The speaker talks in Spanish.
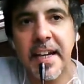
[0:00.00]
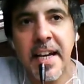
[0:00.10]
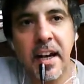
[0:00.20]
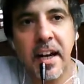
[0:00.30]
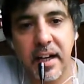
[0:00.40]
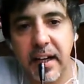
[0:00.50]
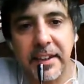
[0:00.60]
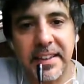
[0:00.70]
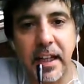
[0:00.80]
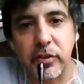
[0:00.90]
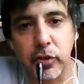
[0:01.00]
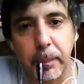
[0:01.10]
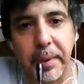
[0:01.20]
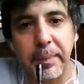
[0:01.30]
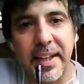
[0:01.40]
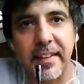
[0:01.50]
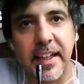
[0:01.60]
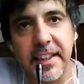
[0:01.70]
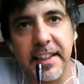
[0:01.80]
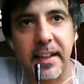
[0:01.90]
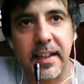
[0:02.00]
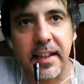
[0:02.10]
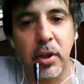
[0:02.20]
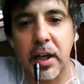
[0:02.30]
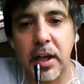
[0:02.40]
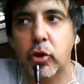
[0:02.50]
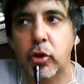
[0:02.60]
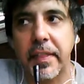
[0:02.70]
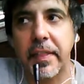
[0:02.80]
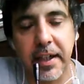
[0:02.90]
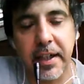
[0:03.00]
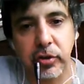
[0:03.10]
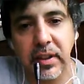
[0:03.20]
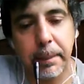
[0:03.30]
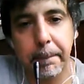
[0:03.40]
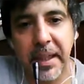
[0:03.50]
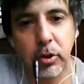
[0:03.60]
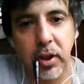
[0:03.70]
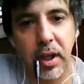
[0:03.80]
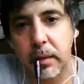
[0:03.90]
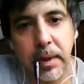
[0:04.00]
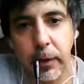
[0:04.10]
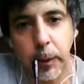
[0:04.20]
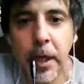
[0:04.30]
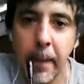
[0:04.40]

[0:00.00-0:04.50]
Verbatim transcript: reventar, suprimir, dañar y poner toda degeneración de invento y armado